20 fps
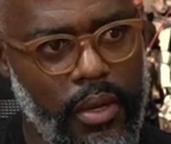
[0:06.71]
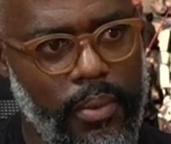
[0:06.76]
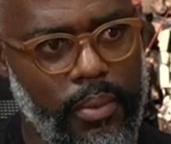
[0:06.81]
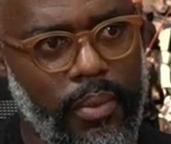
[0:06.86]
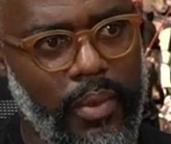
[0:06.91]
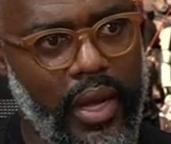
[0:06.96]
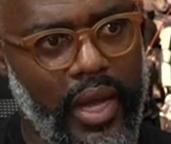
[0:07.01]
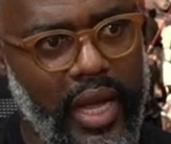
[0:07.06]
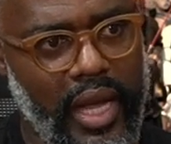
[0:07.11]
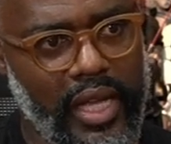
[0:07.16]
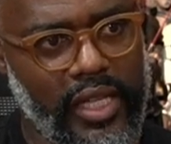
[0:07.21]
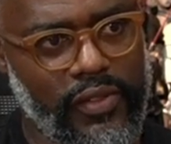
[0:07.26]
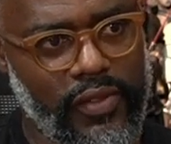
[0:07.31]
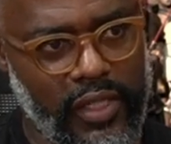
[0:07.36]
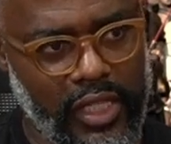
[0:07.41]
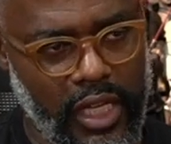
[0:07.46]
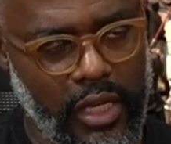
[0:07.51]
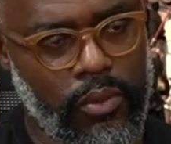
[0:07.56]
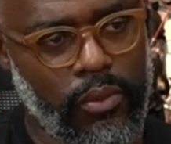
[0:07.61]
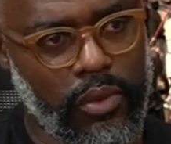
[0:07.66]
Mas vai
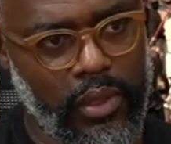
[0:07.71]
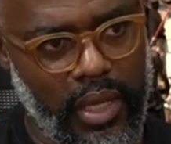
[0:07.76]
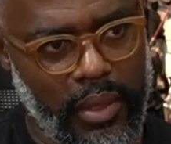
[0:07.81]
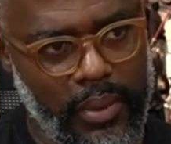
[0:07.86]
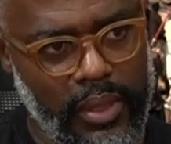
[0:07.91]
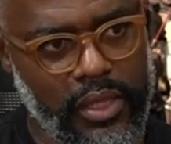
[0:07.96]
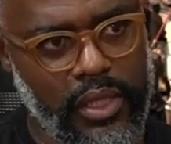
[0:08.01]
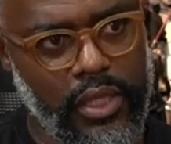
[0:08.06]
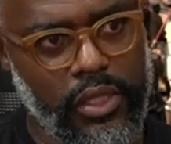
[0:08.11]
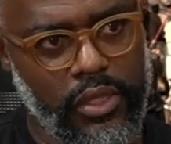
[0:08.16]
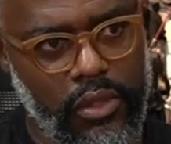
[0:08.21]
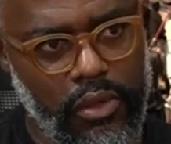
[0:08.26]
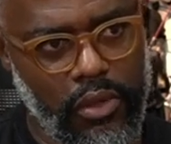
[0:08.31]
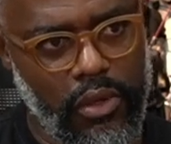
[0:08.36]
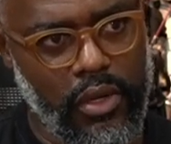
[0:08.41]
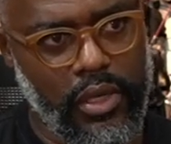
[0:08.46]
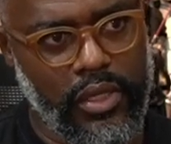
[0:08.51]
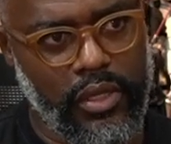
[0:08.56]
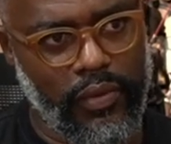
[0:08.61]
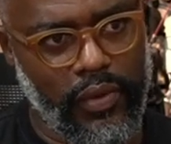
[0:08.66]
ter que mudar bastante
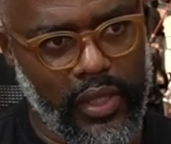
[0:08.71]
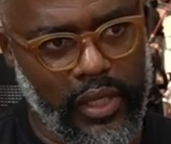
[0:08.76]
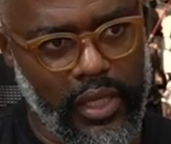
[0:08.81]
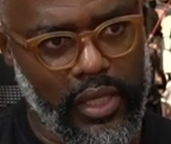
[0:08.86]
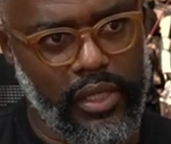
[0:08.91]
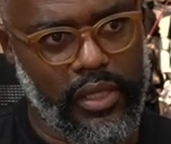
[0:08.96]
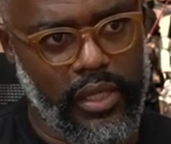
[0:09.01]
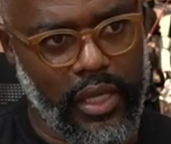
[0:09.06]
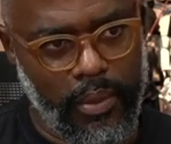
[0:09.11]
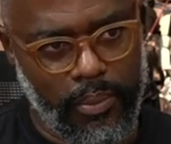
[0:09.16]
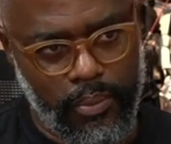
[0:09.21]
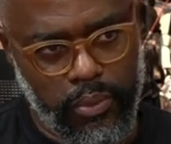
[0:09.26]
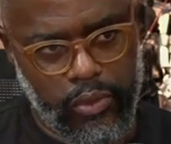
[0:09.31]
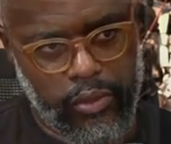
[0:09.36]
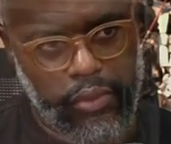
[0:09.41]
coisa, vai ter que ter pulso.